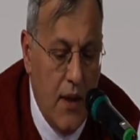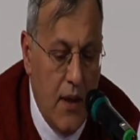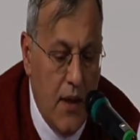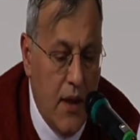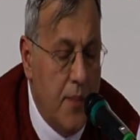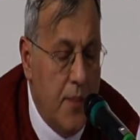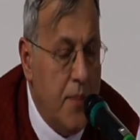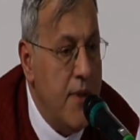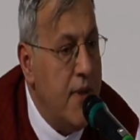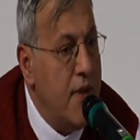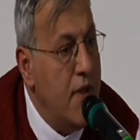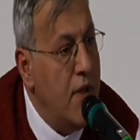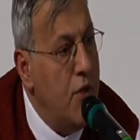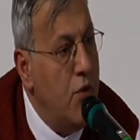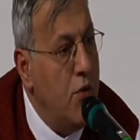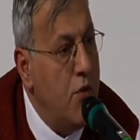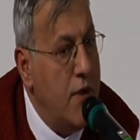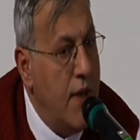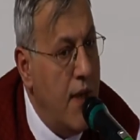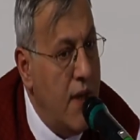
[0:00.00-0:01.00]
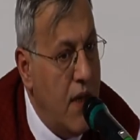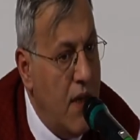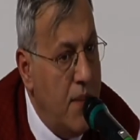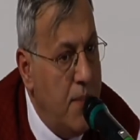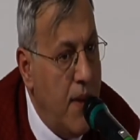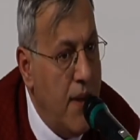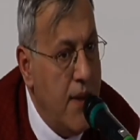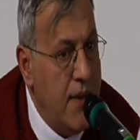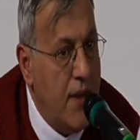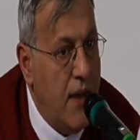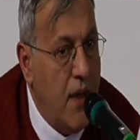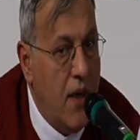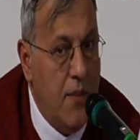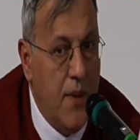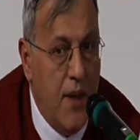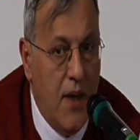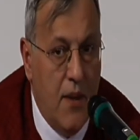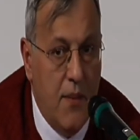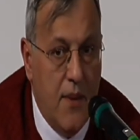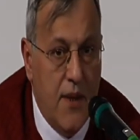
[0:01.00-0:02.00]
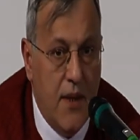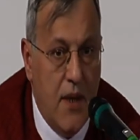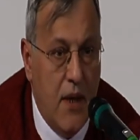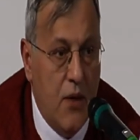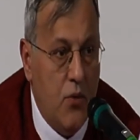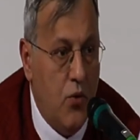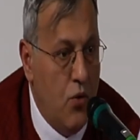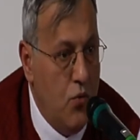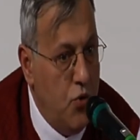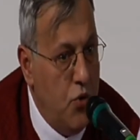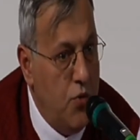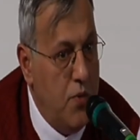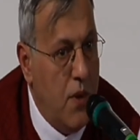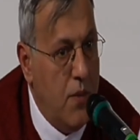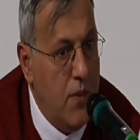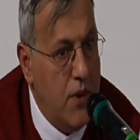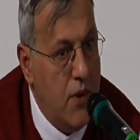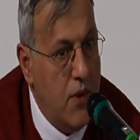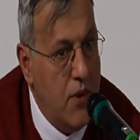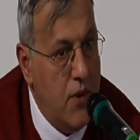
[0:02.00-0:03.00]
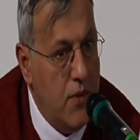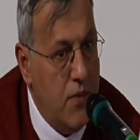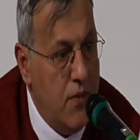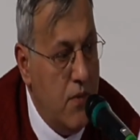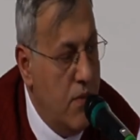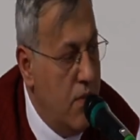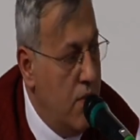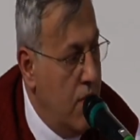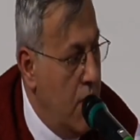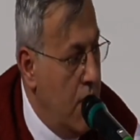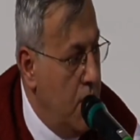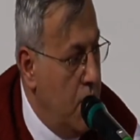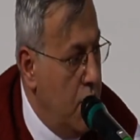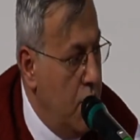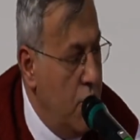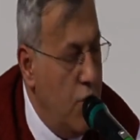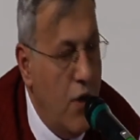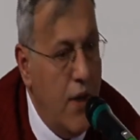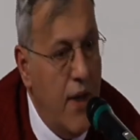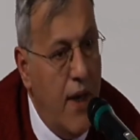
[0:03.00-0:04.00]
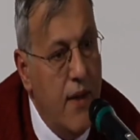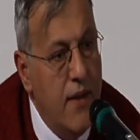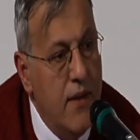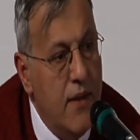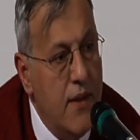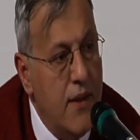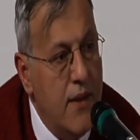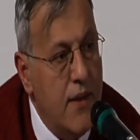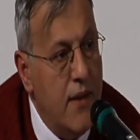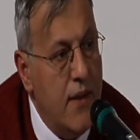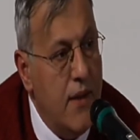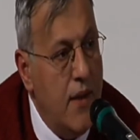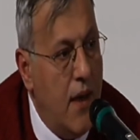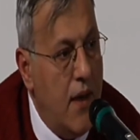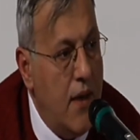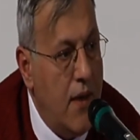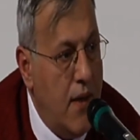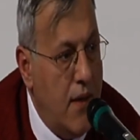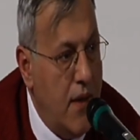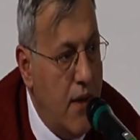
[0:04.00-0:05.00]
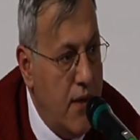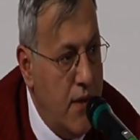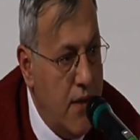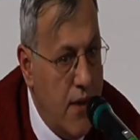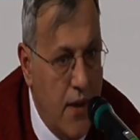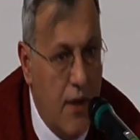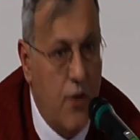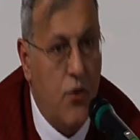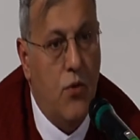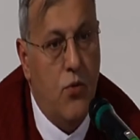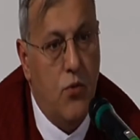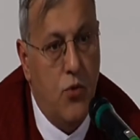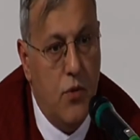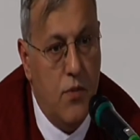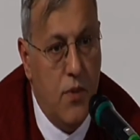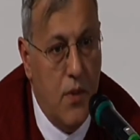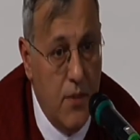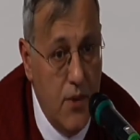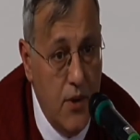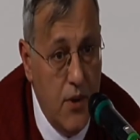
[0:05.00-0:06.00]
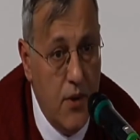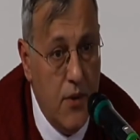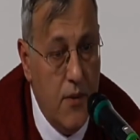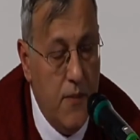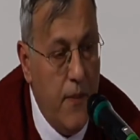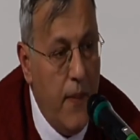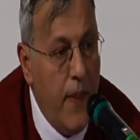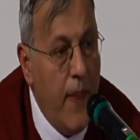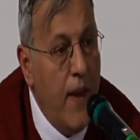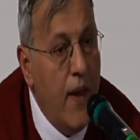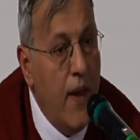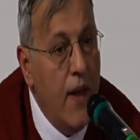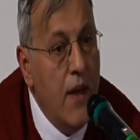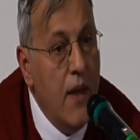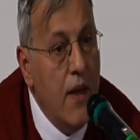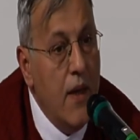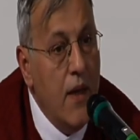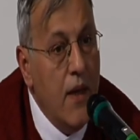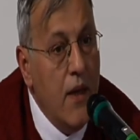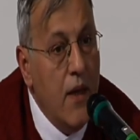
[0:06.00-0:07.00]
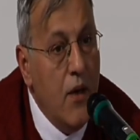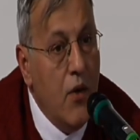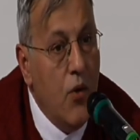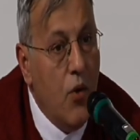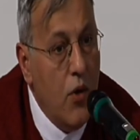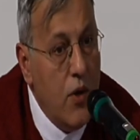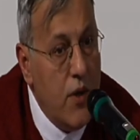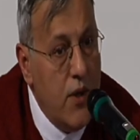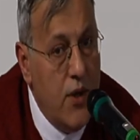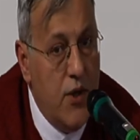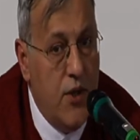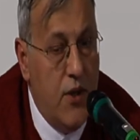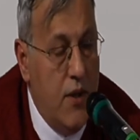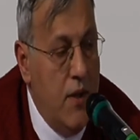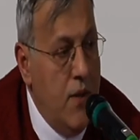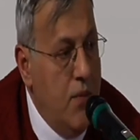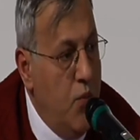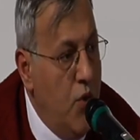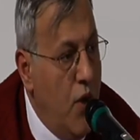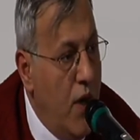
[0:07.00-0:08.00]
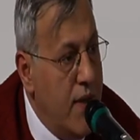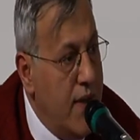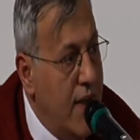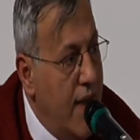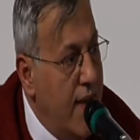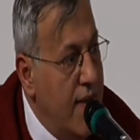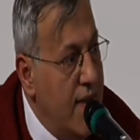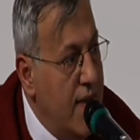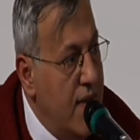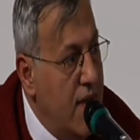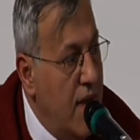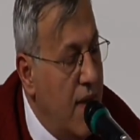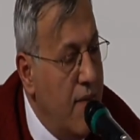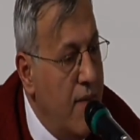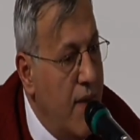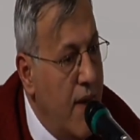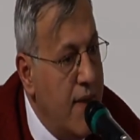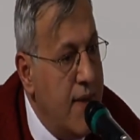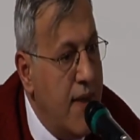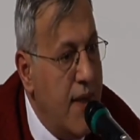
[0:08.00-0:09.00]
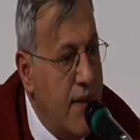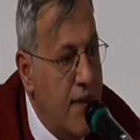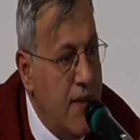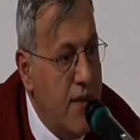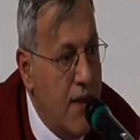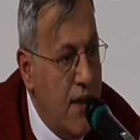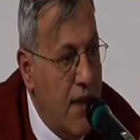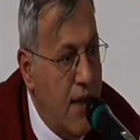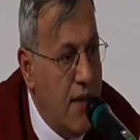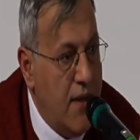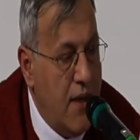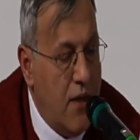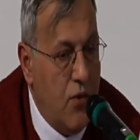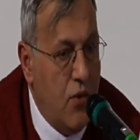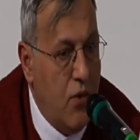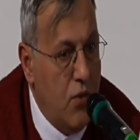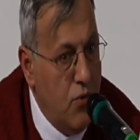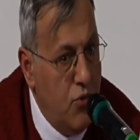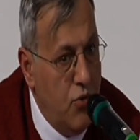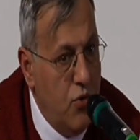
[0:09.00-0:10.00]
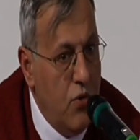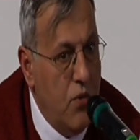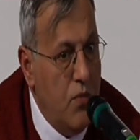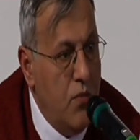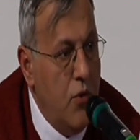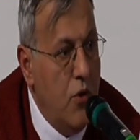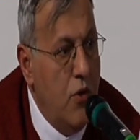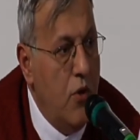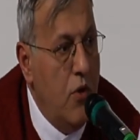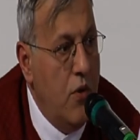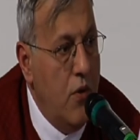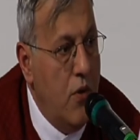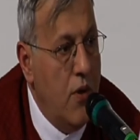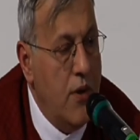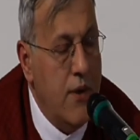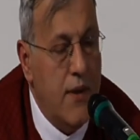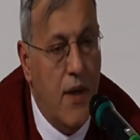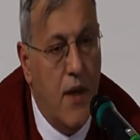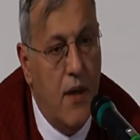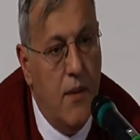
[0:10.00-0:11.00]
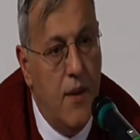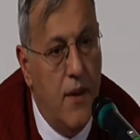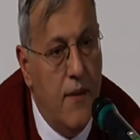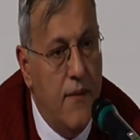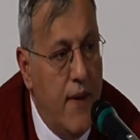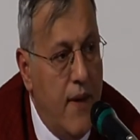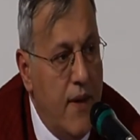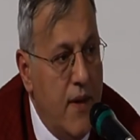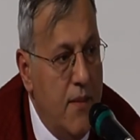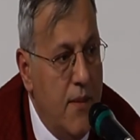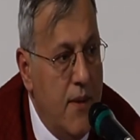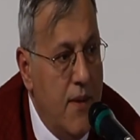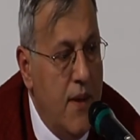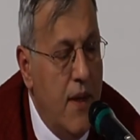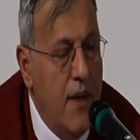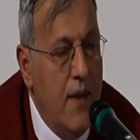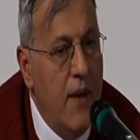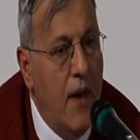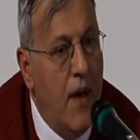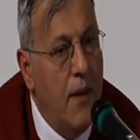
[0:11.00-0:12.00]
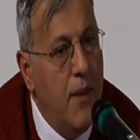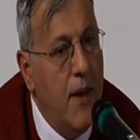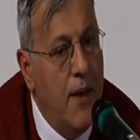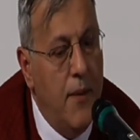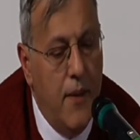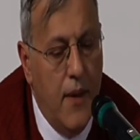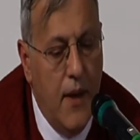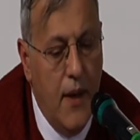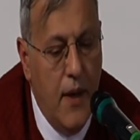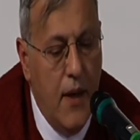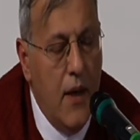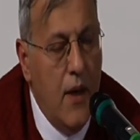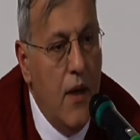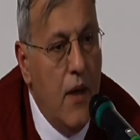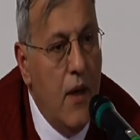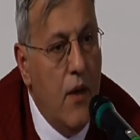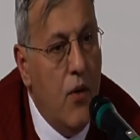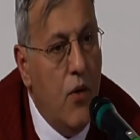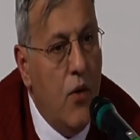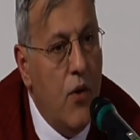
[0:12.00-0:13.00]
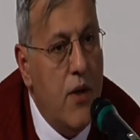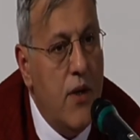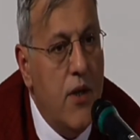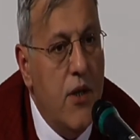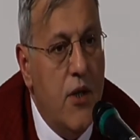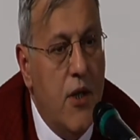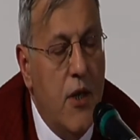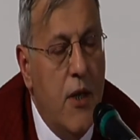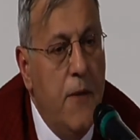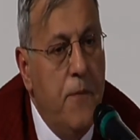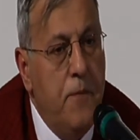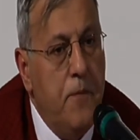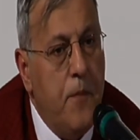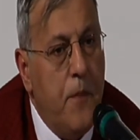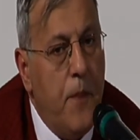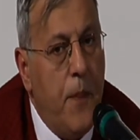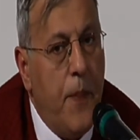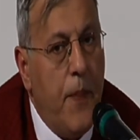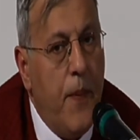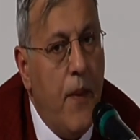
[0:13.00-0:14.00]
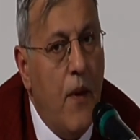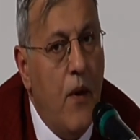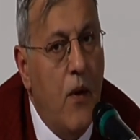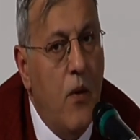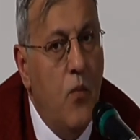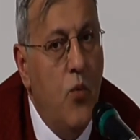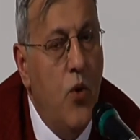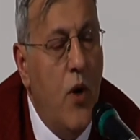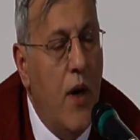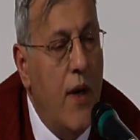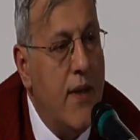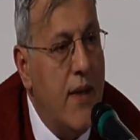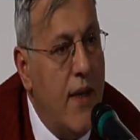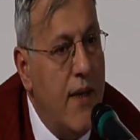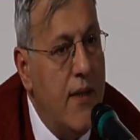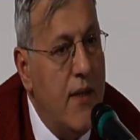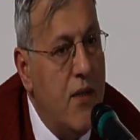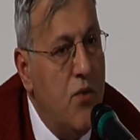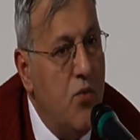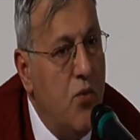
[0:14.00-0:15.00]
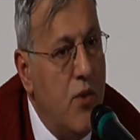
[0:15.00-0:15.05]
yapısını yüksek yapan sahabeyle mesela konuşmamış. E bunu gören arkadaşları da konuşmamış. O kişi bu hatasından vazgeçinceye kadar konuşulmuyor o sahabe efendimizle ama o kişi bu hatasını